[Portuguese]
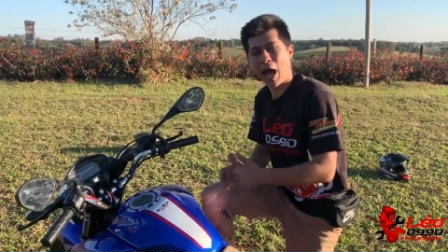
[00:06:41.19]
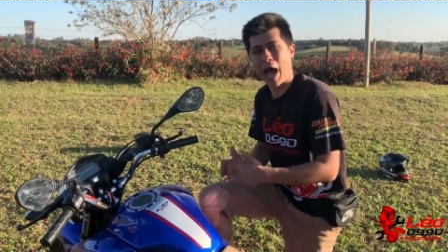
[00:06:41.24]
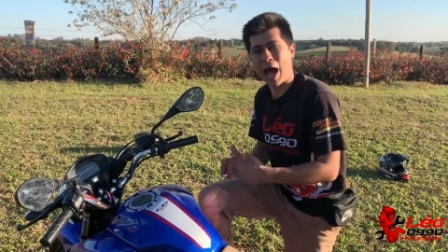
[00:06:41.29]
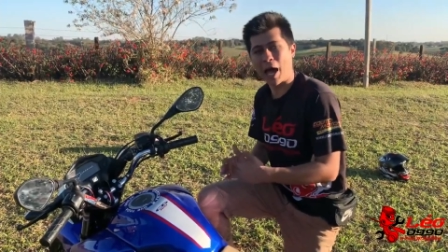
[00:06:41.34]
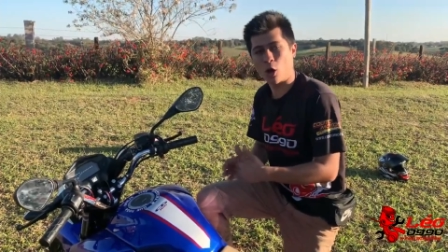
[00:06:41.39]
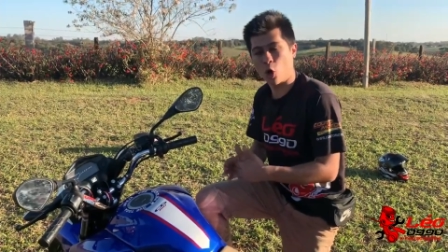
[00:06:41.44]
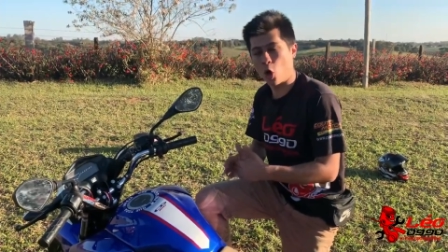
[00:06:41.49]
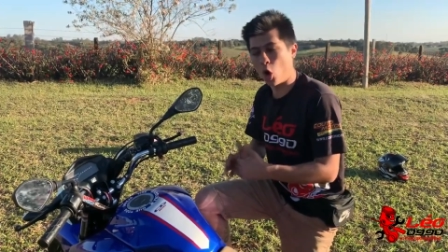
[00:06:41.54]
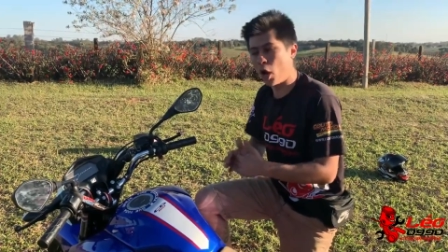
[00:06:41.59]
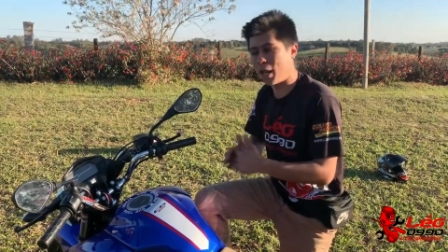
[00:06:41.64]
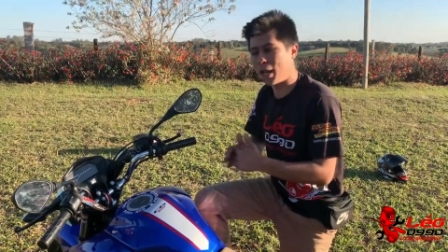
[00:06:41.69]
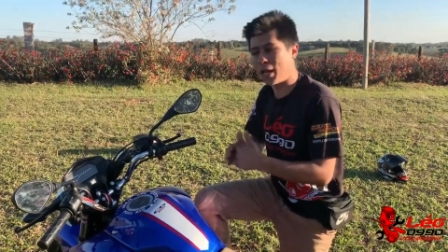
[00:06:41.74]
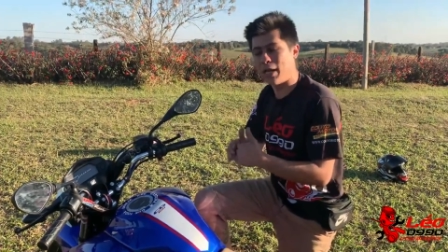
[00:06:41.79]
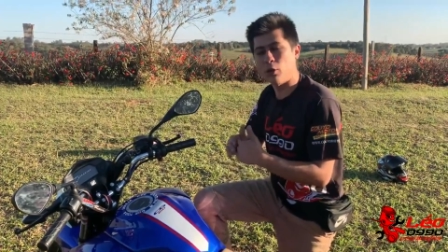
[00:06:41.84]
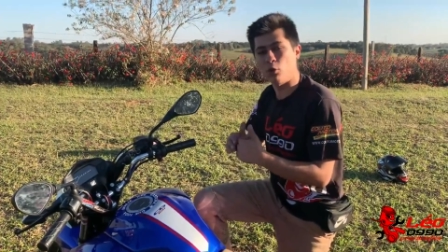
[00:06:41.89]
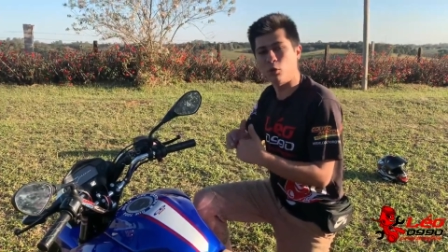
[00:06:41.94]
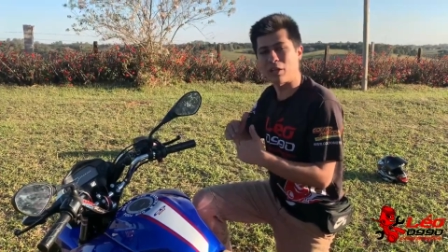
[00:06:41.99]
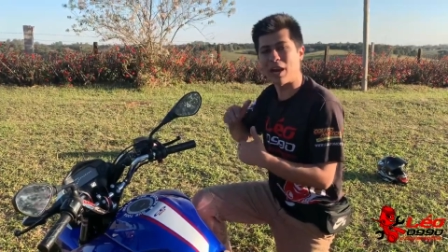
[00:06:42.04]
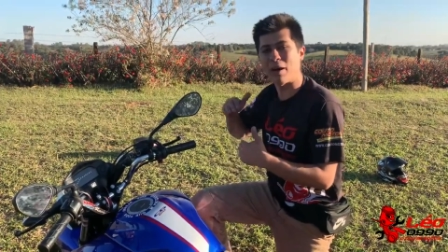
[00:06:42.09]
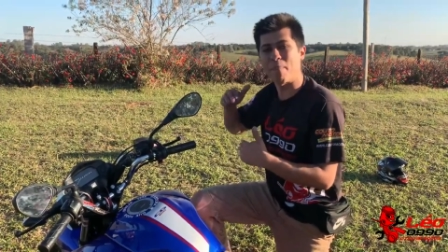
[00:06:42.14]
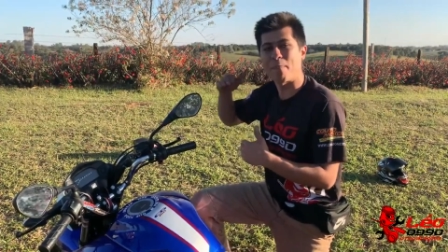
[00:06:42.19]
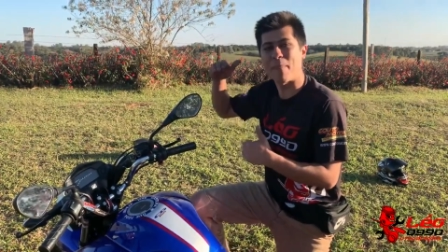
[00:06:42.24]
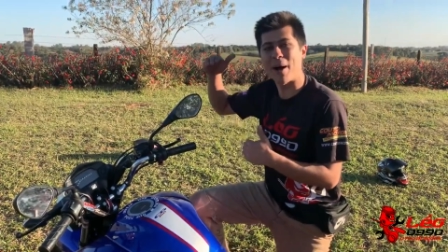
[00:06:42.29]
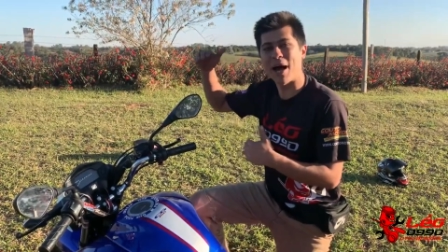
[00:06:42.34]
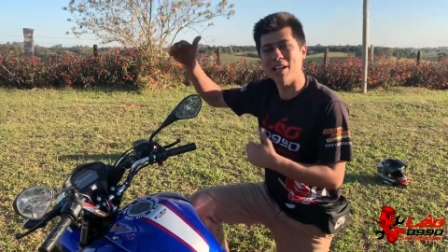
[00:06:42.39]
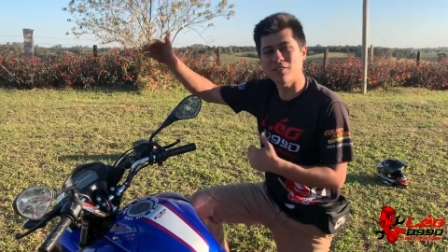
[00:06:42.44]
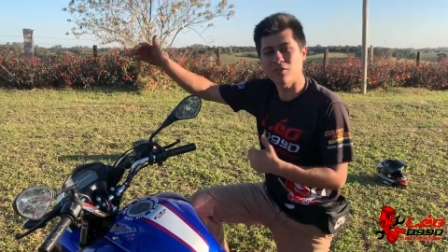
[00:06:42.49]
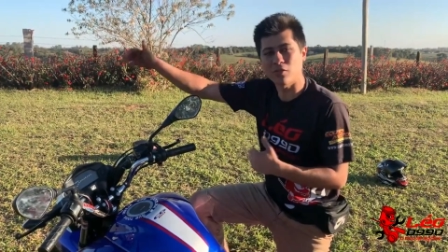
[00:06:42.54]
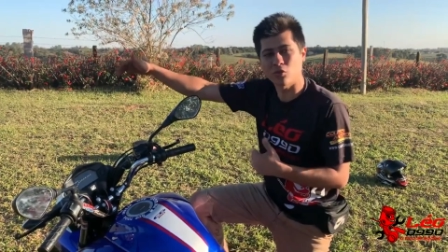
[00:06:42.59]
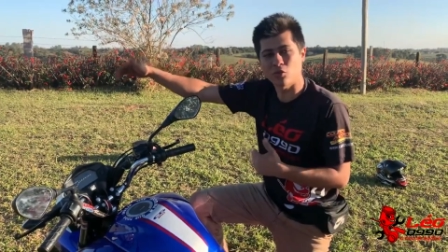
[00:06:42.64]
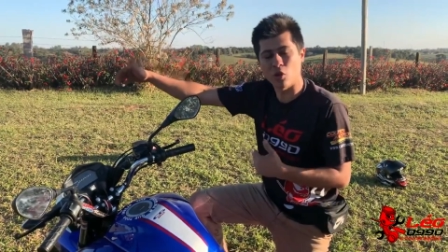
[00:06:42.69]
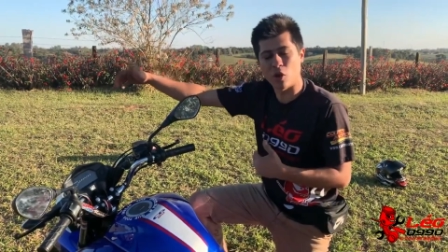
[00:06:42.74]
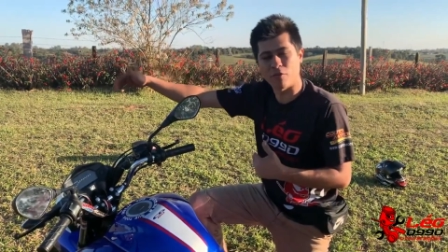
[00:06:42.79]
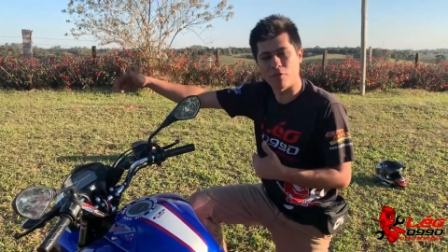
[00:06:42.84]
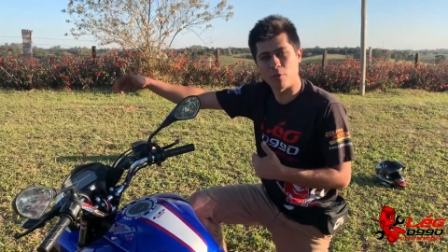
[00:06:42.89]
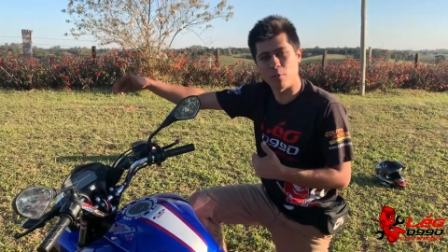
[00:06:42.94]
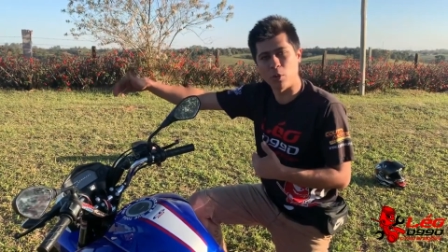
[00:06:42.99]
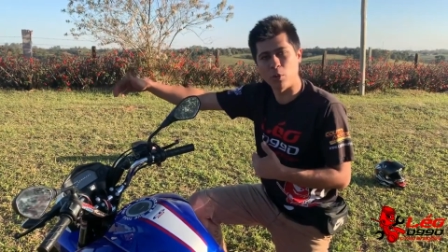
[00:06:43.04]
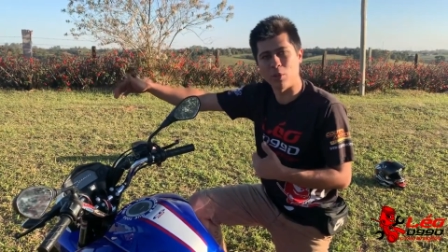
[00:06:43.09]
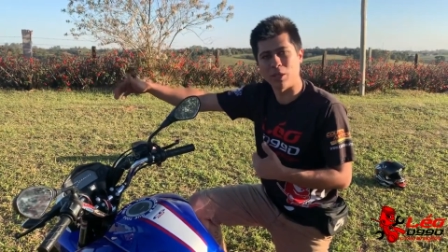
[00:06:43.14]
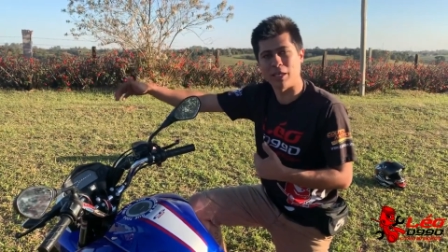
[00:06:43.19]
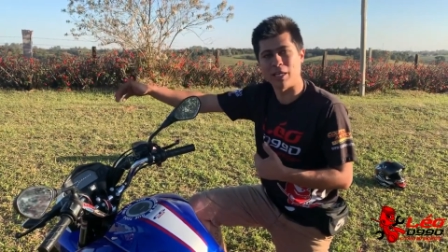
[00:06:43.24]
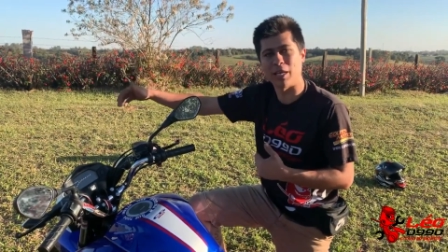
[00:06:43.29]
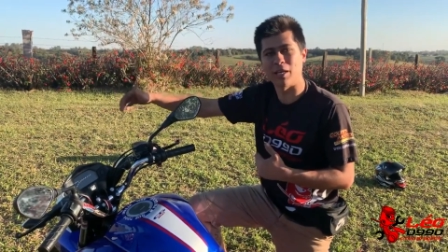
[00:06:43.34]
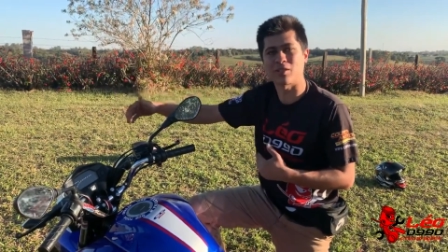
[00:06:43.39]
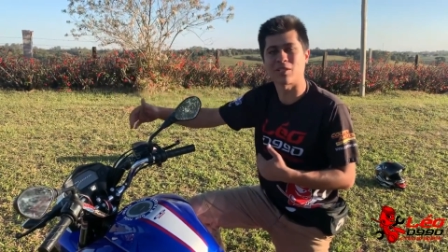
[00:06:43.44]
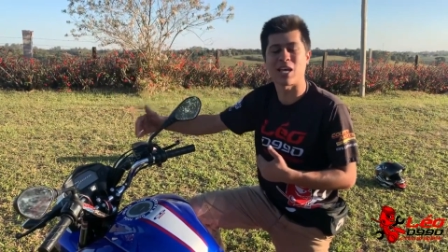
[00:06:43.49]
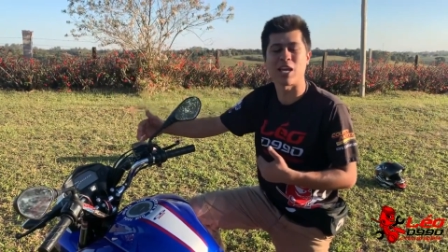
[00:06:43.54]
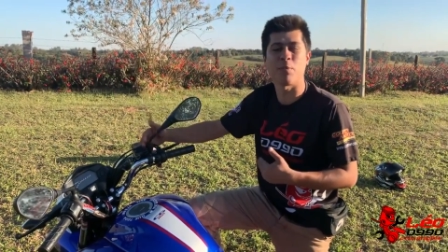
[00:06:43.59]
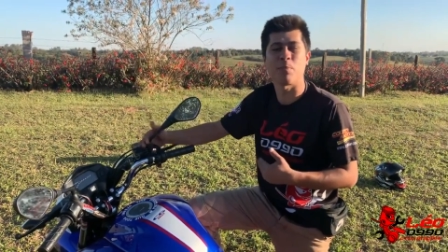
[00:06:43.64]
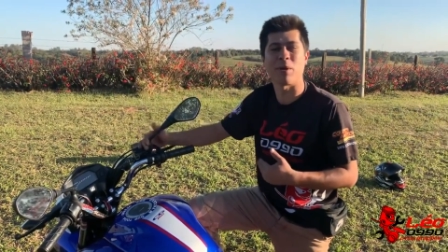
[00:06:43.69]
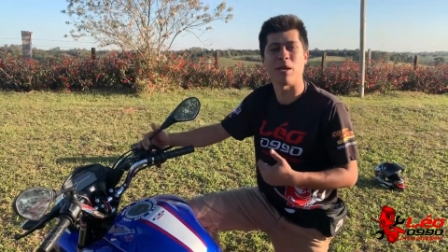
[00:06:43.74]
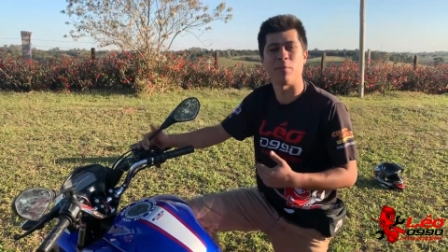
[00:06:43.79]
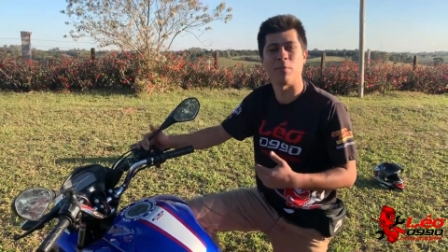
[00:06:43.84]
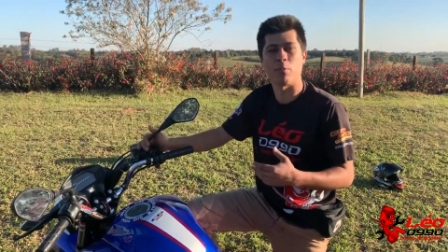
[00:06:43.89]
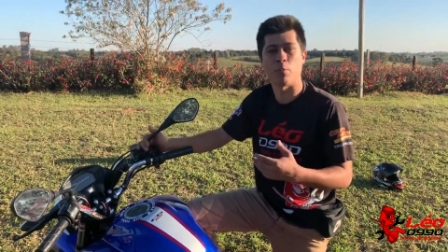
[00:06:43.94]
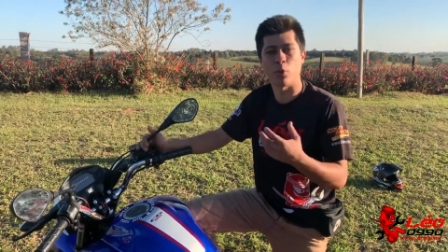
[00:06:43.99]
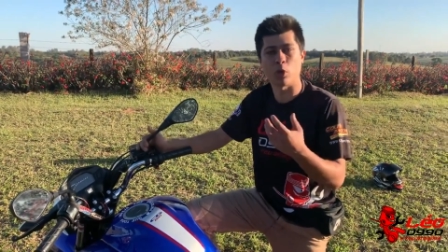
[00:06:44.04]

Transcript: Agora ele ultrapassa os 9.500 RPM,